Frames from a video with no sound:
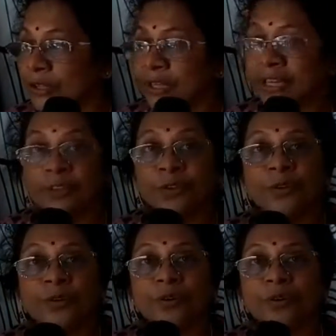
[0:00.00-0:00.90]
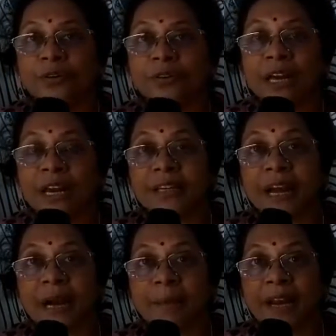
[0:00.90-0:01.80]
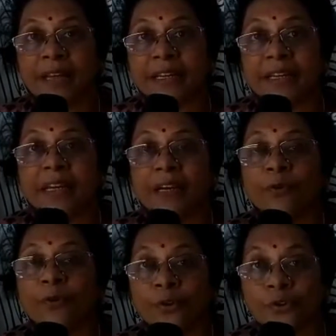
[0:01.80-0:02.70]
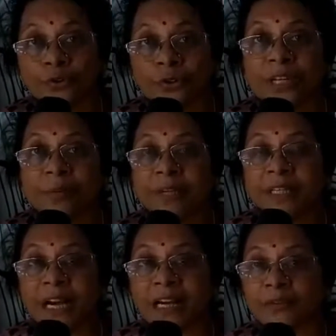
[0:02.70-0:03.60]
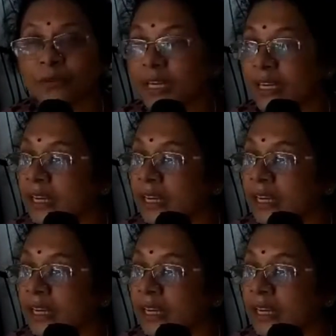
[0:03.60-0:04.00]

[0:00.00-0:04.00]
কিন্তু তারা টাকা পায়নি কেউ ওষুধ কিনবে টাকা তুলে